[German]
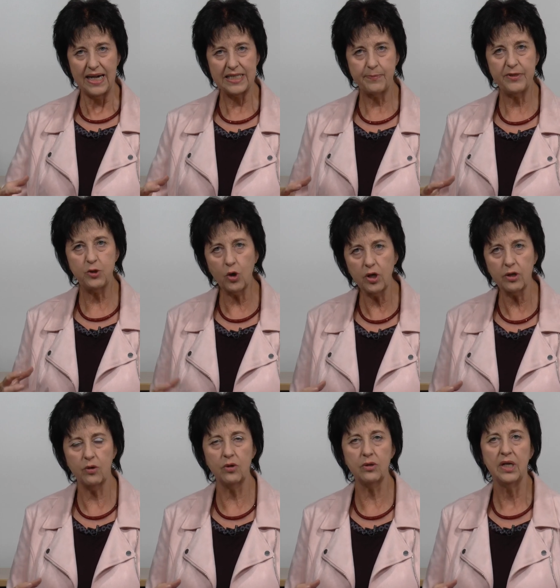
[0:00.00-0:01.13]
als
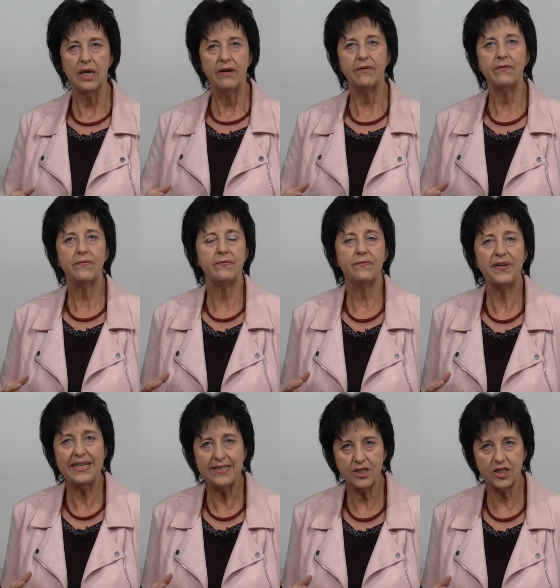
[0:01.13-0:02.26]
Bedrückung
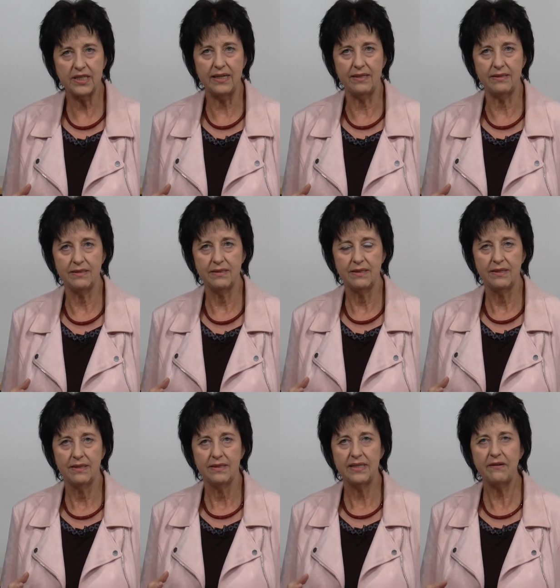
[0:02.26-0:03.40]
feststellen.
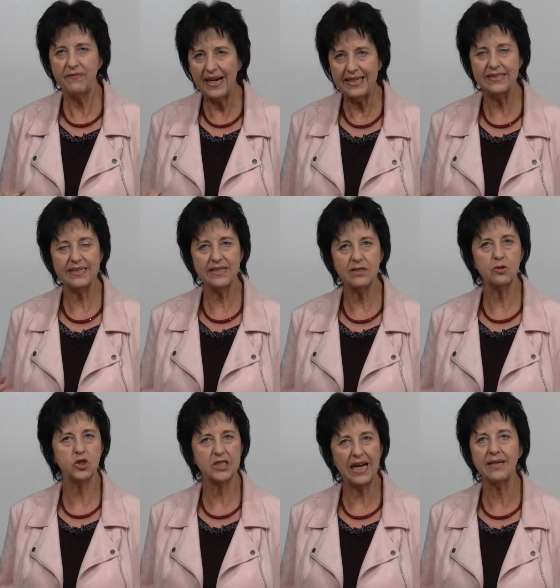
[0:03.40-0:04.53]
Der Feind tritt so
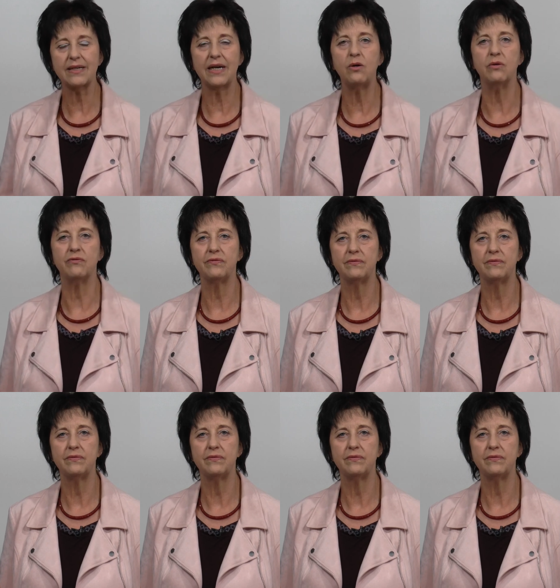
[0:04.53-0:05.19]
stark auf.